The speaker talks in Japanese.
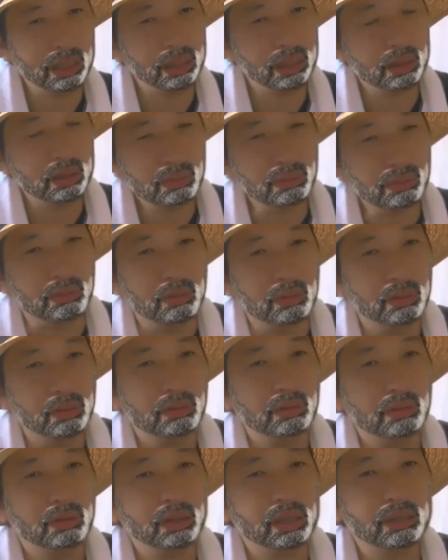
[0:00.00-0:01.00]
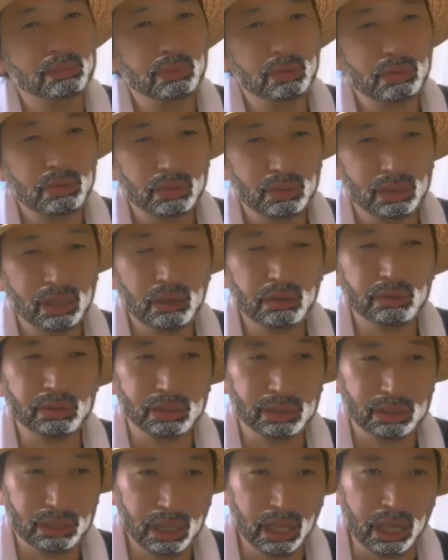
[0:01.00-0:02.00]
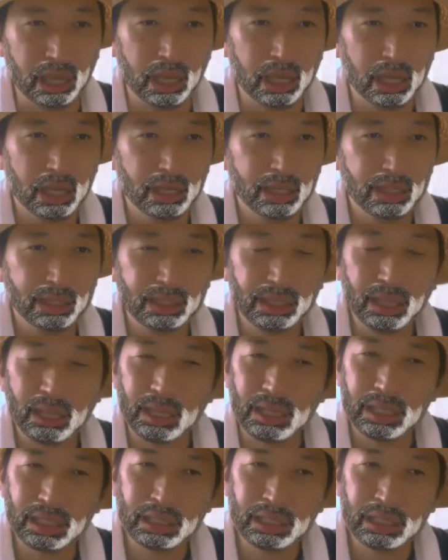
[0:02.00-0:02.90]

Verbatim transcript: イの紐付けをして、で、1